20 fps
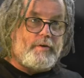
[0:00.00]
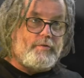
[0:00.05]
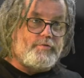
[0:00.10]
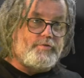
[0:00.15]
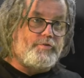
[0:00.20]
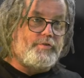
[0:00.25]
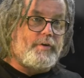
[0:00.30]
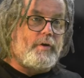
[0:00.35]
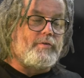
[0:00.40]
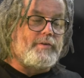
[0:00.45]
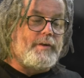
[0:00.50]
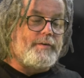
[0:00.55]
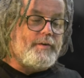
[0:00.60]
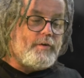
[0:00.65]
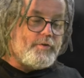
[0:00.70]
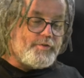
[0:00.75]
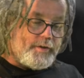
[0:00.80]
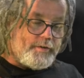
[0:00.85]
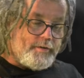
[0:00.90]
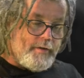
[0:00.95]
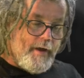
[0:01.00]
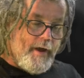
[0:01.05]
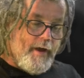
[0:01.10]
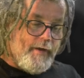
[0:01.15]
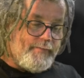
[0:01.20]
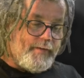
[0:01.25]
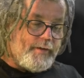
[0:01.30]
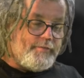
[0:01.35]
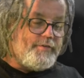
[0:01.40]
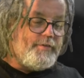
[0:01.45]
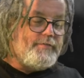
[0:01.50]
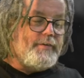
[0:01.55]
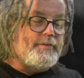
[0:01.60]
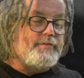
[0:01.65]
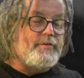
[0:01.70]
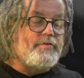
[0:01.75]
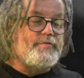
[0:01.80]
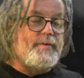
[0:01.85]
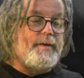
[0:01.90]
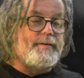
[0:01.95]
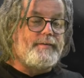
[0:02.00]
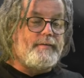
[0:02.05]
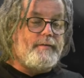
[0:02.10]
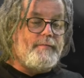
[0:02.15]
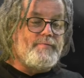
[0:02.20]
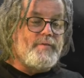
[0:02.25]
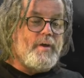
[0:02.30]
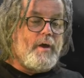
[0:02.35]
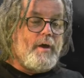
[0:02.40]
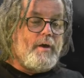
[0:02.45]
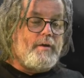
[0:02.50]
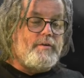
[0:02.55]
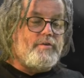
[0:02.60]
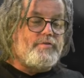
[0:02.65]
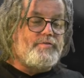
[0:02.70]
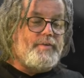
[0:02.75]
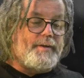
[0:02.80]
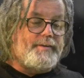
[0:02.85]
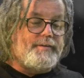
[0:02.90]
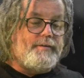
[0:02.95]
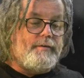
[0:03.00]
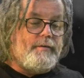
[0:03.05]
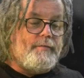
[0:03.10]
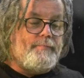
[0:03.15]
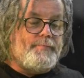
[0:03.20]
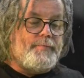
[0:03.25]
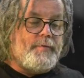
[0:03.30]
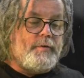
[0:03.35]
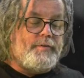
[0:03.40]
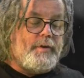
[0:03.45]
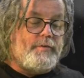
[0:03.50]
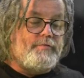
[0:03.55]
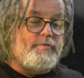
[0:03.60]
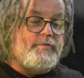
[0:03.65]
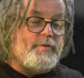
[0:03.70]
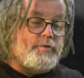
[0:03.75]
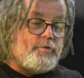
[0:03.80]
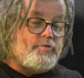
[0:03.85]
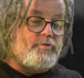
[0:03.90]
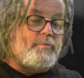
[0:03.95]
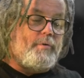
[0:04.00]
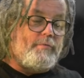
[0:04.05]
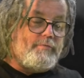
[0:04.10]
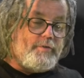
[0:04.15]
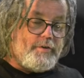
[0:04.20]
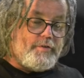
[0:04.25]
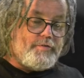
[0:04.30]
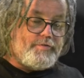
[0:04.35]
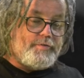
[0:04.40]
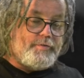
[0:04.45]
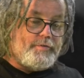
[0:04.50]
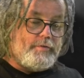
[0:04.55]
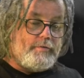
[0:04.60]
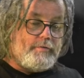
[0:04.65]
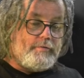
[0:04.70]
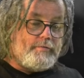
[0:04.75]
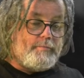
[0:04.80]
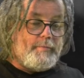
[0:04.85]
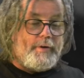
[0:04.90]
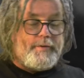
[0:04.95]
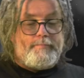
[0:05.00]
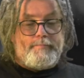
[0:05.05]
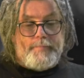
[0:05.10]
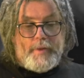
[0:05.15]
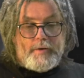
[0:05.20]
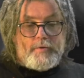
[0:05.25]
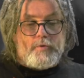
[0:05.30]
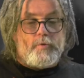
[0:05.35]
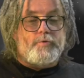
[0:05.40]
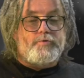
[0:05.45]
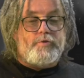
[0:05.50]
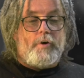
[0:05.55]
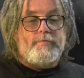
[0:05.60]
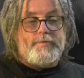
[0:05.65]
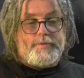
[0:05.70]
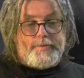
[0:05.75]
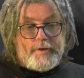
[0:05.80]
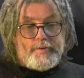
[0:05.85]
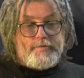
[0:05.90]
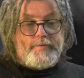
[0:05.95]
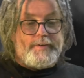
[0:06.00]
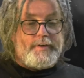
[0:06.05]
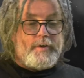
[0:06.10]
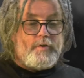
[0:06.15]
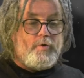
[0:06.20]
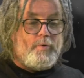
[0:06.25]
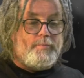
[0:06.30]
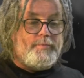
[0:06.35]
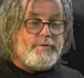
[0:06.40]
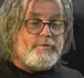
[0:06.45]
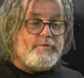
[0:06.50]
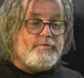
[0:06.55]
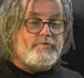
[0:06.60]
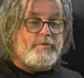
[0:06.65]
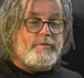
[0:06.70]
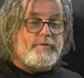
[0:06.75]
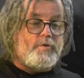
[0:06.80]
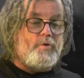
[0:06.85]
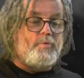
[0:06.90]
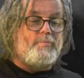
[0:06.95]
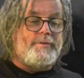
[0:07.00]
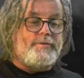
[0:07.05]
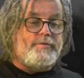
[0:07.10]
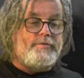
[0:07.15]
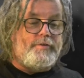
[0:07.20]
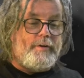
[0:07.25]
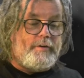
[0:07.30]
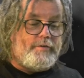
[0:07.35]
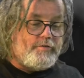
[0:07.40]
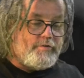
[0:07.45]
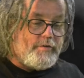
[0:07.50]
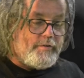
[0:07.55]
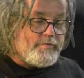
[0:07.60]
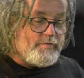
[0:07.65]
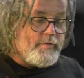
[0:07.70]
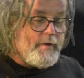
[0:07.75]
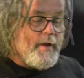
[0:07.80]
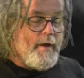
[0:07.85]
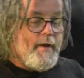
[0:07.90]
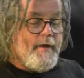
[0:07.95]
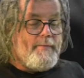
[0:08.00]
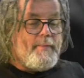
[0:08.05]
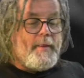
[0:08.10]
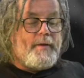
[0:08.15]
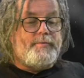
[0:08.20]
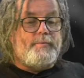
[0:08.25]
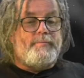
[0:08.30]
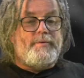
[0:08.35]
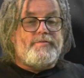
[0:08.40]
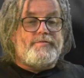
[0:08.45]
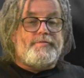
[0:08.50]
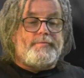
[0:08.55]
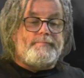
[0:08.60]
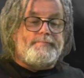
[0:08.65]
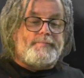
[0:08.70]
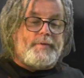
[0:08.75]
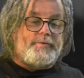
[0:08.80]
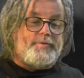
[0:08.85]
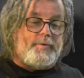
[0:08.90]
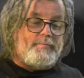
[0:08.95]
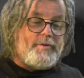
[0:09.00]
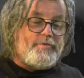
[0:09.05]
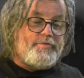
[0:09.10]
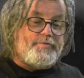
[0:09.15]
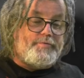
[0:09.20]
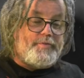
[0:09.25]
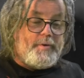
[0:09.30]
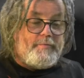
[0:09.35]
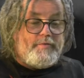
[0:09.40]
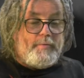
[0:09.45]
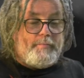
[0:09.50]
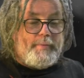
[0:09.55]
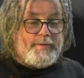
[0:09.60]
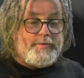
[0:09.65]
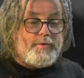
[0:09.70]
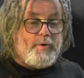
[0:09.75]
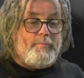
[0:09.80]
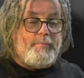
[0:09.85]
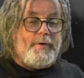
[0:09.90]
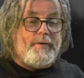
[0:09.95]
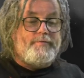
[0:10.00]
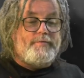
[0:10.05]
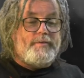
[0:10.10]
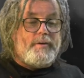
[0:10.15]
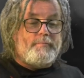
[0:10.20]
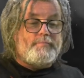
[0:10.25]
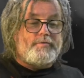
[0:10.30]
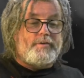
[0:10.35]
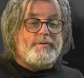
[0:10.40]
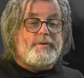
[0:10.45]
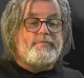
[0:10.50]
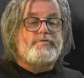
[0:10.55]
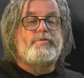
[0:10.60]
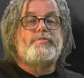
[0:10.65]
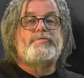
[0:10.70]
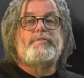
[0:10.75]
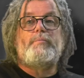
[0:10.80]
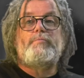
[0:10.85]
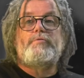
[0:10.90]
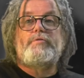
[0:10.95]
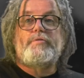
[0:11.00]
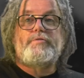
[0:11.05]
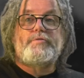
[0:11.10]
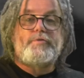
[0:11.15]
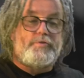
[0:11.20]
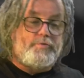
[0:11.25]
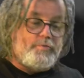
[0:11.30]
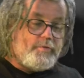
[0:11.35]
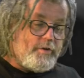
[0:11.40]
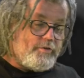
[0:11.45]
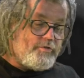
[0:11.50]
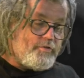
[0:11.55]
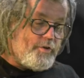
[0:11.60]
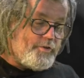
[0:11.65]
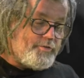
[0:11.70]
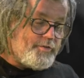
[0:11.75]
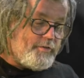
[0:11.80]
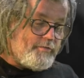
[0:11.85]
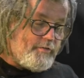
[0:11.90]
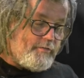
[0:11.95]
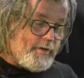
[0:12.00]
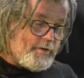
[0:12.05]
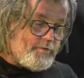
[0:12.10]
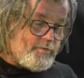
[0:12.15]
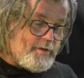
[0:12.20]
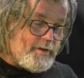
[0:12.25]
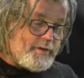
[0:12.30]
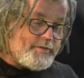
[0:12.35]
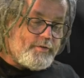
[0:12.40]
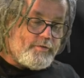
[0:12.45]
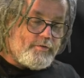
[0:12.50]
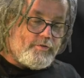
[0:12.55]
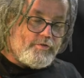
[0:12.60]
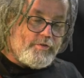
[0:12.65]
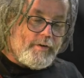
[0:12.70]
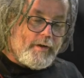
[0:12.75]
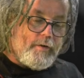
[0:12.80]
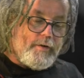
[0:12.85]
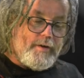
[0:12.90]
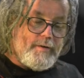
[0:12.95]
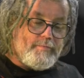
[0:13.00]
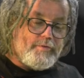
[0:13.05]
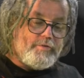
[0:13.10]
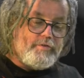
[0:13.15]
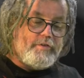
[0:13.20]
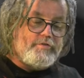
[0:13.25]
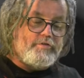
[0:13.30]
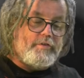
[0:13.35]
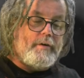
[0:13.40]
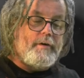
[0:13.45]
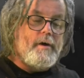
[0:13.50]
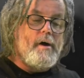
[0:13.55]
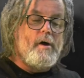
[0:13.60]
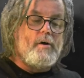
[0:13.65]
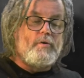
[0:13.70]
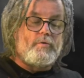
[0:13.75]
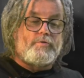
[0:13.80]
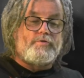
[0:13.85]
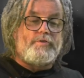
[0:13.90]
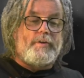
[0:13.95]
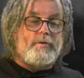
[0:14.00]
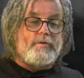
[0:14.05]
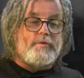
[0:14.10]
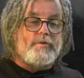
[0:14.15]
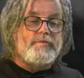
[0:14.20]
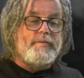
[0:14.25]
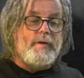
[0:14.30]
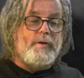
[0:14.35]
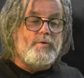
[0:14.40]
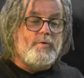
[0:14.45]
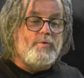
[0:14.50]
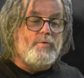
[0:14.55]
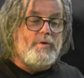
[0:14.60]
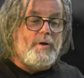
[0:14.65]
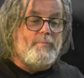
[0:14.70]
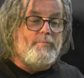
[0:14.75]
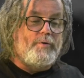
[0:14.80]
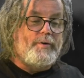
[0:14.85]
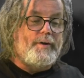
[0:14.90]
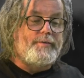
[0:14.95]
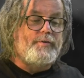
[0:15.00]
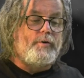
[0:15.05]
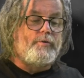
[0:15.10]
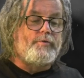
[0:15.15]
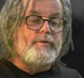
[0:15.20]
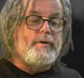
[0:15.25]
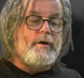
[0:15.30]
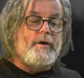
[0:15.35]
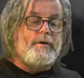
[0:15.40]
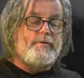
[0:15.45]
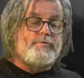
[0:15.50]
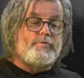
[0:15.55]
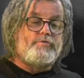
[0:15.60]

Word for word: tego wszystkiego. Dlatego ten, ten wywiad jest taki, jest taki, ten wywiad osobowy jest e, najkluczowy, tak zwany humin, czyli human intelligence. Natomiast, natomiast w tym wypadku pewnie przede wszystkim się stosuje środki wywiadu elektronicznego. Ja myślę, że różnego rodzaju laboratoria,